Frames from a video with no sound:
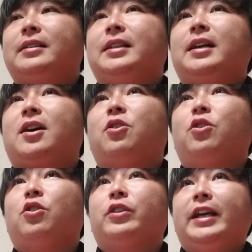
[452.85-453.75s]
なんか
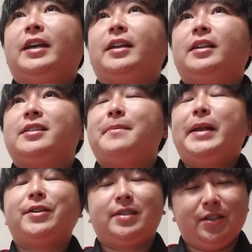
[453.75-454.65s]
こうね、攻め
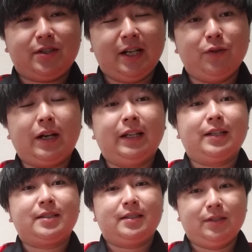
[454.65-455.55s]
れる選手がいるわけで
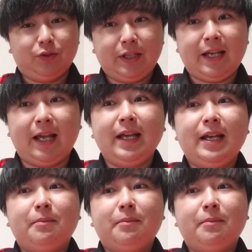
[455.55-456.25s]
すので、